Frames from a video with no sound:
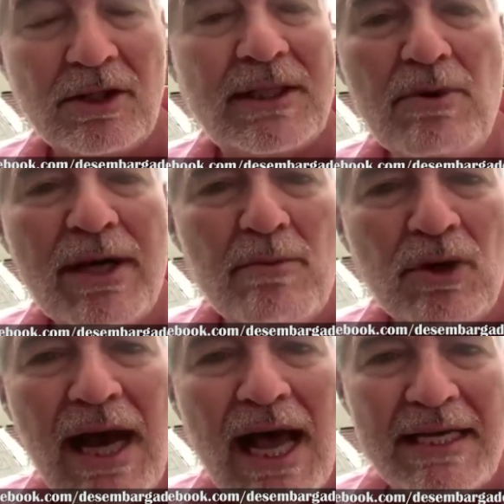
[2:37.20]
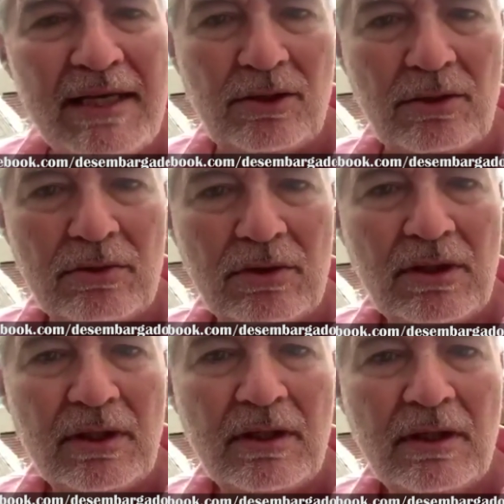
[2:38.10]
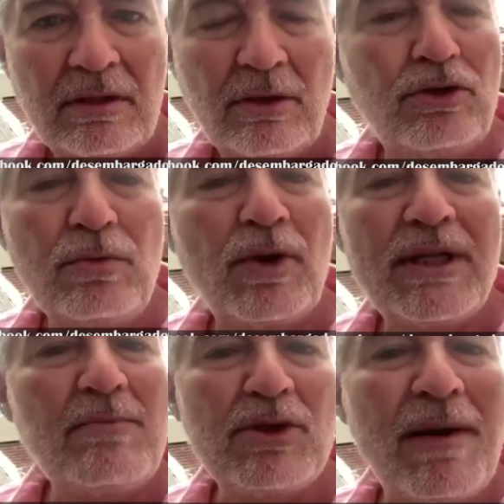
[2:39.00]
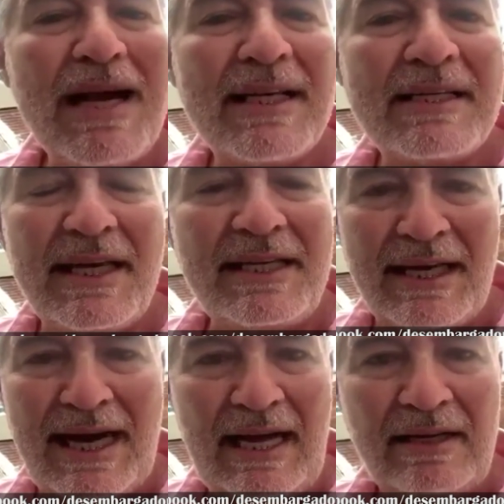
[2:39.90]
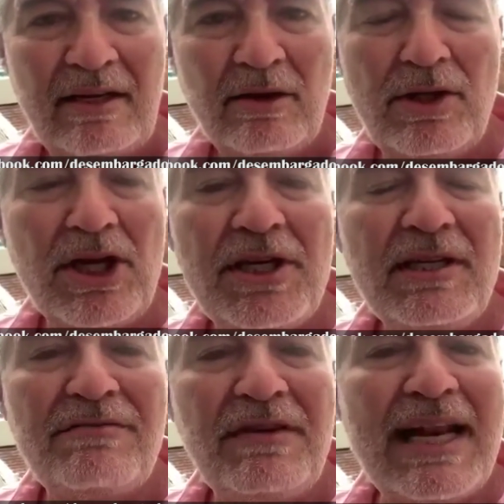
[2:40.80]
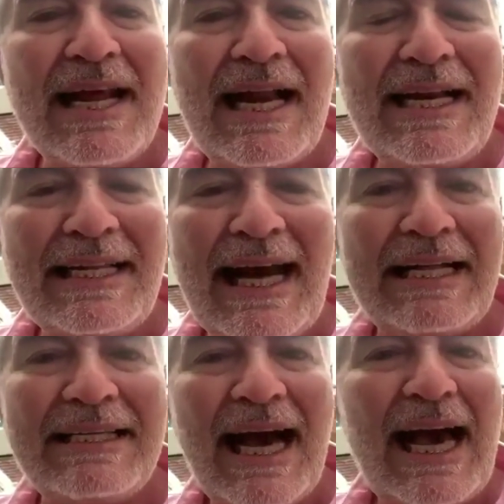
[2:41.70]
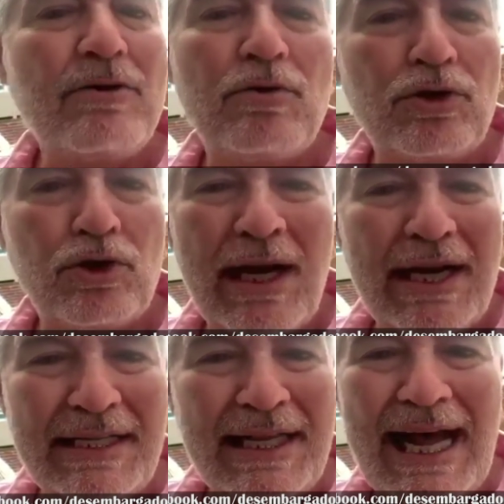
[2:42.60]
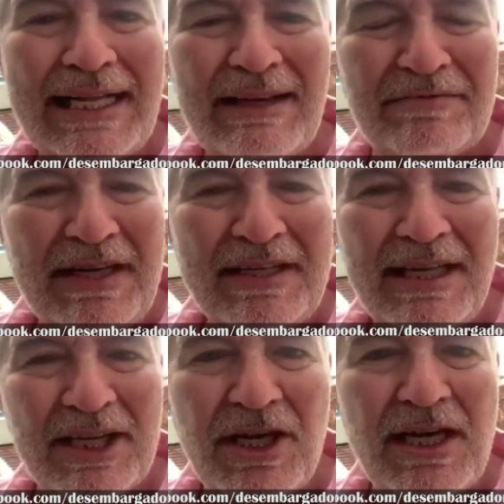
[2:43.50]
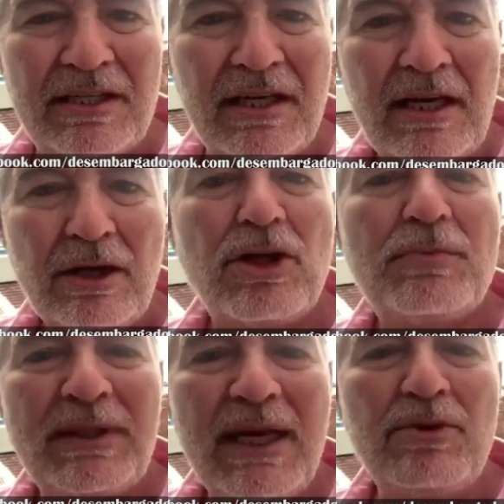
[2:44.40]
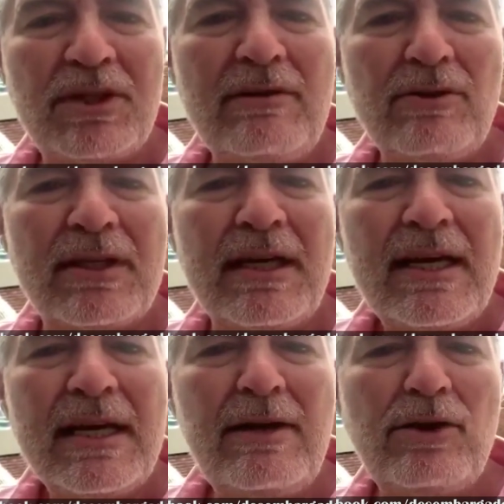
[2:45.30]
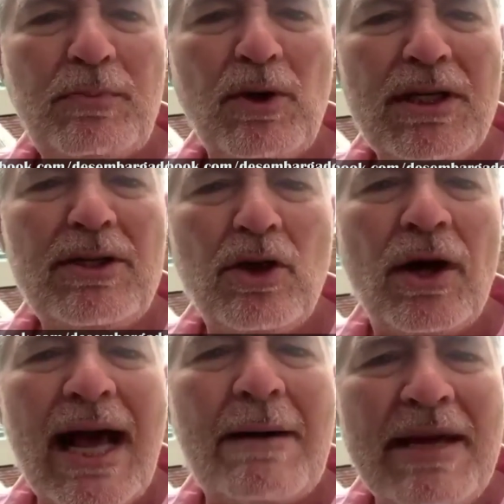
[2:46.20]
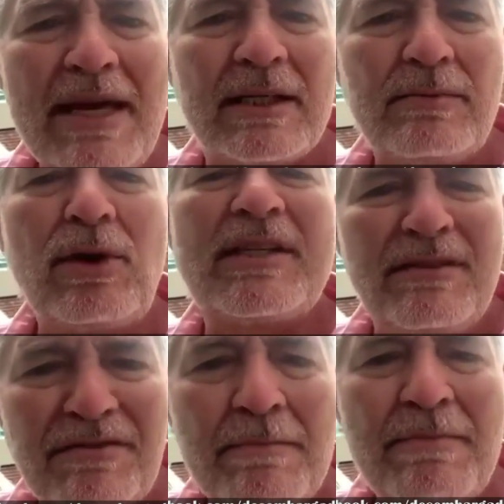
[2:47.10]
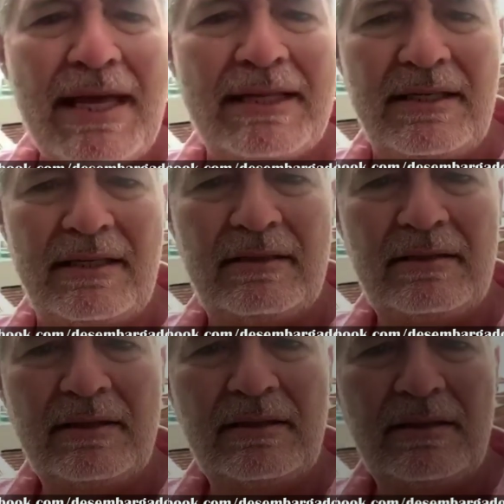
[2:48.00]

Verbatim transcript: Nós temos que mudar isso. Nós não podemos mais aceitar. Quando a gente vê a legalidade, a inconstitucionalidade à frente da gente, nós temos que nos, que nos posicionar mesmo, ativamente.